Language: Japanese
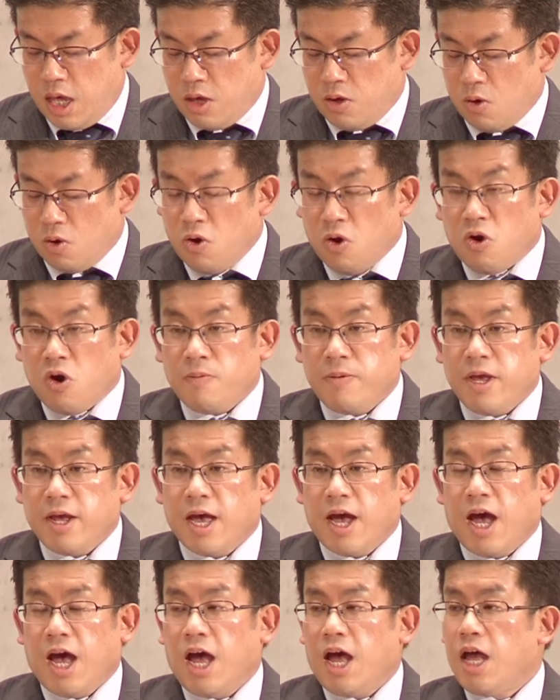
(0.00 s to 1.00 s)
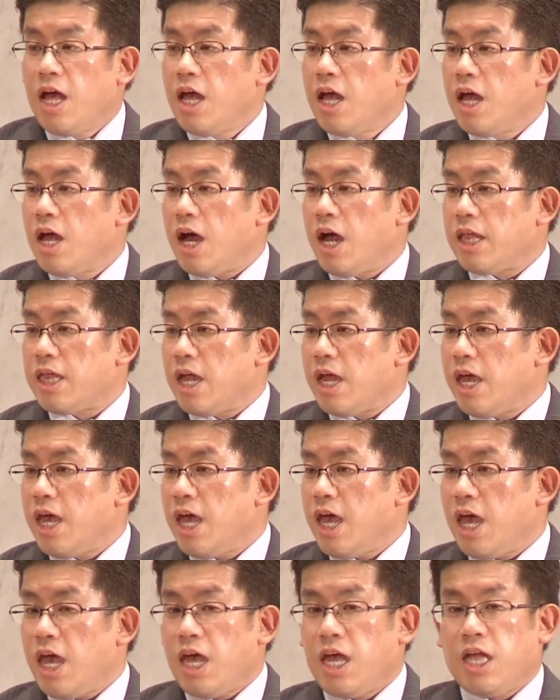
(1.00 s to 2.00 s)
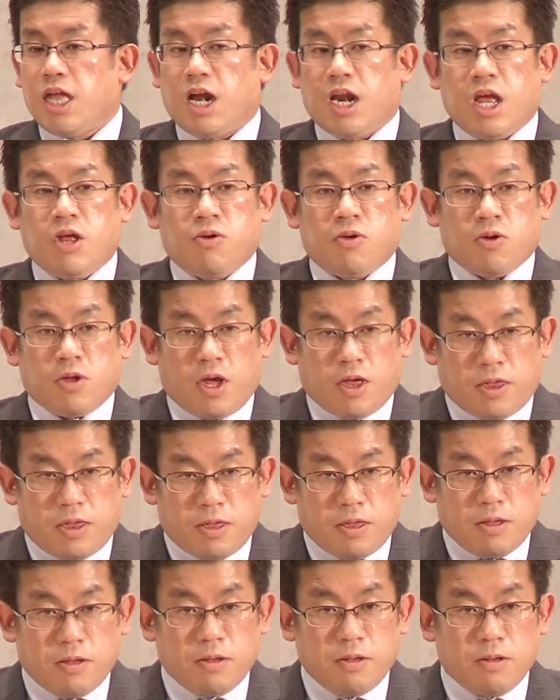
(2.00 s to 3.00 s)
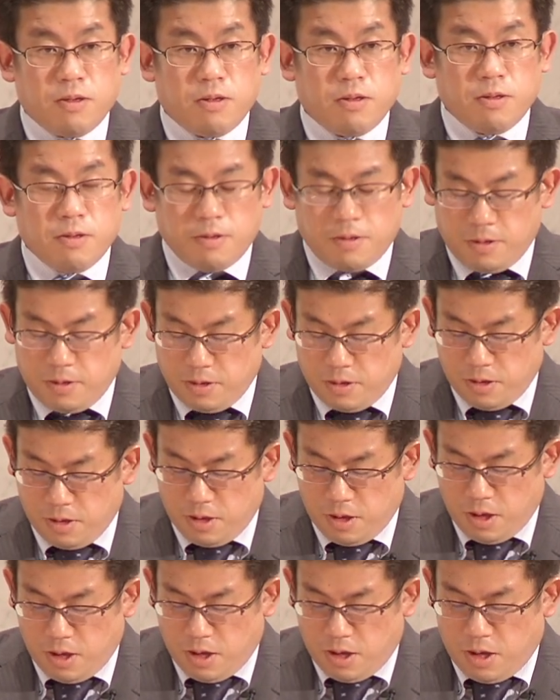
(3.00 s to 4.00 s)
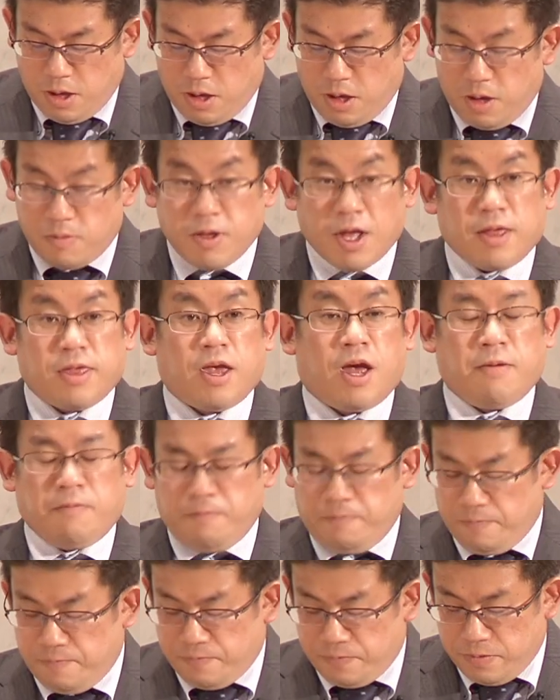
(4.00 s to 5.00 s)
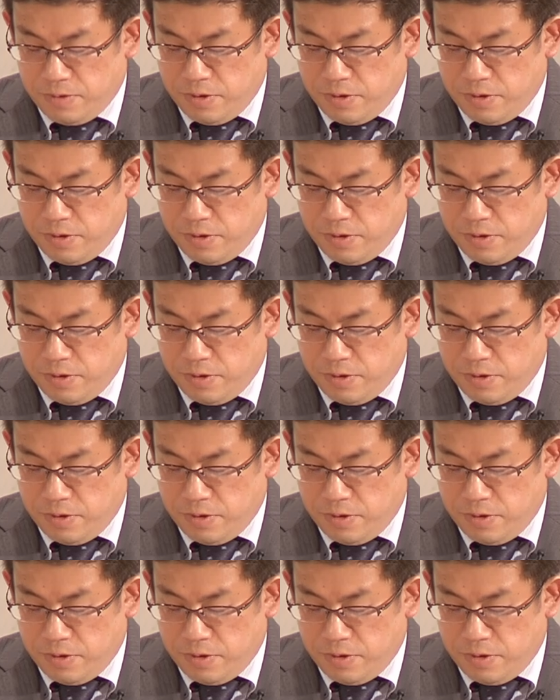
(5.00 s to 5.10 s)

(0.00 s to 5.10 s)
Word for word: 喜びが与えられるのです。皆さん、